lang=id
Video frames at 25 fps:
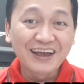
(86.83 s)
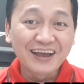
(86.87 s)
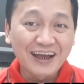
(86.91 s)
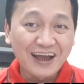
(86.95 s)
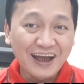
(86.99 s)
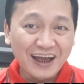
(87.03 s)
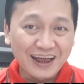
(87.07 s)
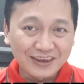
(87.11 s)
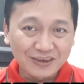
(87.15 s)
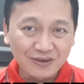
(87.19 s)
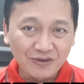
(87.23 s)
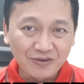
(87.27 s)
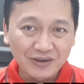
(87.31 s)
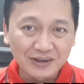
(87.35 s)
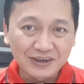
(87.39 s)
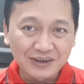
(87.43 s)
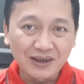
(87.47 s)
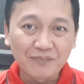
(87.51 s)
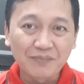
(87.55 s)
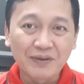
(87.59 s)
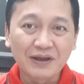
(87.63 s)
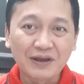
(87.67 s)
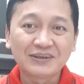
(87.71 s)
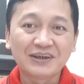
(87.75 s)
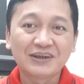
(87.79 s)
atau kita
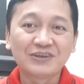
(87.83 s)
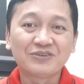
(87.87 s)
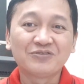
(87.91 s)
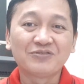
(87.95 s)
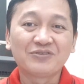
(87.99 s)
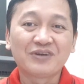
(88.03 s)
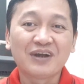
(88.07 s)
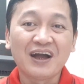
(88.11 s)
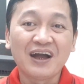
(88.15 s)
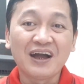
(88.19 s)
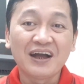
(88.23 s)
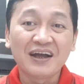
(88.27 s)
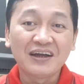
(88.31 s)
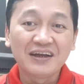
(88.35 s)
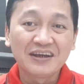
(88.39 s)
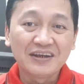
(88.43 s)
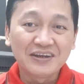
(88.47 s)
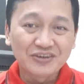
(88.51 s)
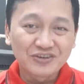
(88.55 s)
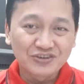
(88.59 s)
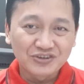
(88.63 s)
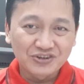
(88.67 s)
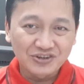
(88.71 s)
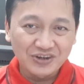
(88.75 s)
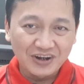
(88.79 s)
baca juga
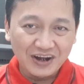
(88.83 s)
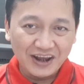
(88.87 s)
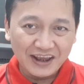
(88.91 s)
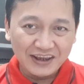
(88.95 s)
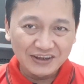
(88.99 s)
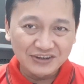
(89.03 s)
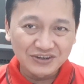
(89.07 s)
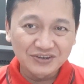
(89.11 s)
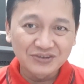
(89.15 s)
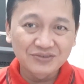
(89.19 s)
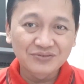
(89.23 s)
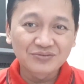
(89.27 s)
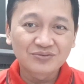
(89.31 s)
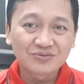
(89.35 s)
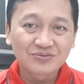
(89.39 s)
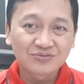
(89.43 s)
slash